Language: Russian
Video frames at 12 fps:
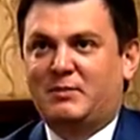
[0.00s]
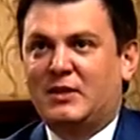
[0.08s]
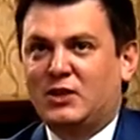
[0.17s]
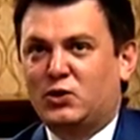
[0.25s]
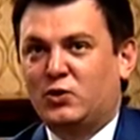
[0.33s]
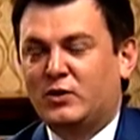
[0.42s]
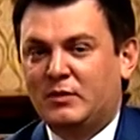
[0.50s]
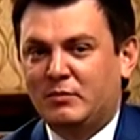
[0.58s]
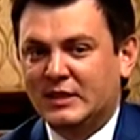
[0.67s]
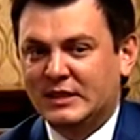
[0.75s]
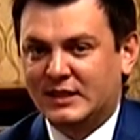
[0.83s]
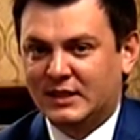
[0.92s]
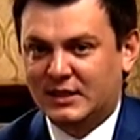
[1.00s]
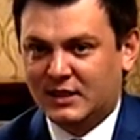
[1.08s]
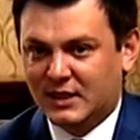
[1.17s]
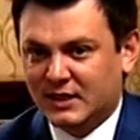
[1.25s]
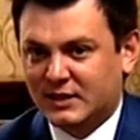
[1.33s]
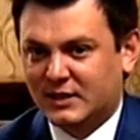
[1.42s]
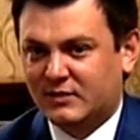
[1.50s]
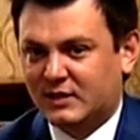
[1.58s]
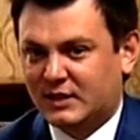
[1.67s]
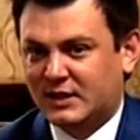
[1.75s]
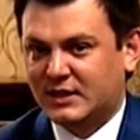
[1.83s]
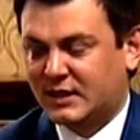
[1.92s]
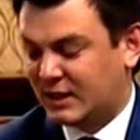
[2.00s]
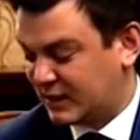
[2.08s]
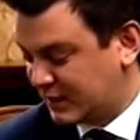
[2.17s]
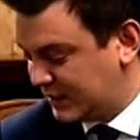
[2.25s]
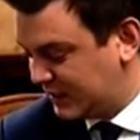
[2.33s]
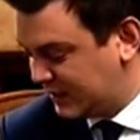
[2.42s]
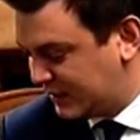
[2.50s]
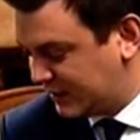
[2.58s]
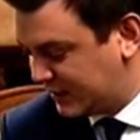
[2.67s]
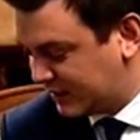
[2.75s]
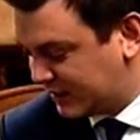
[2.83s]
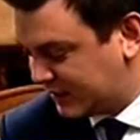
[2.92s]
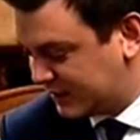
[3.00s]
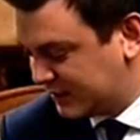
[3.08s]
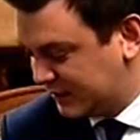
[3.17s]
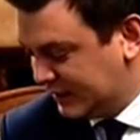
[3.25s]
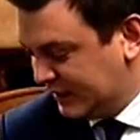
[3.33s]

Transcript: с большой бизнес-делегацией в Татарстан, и э,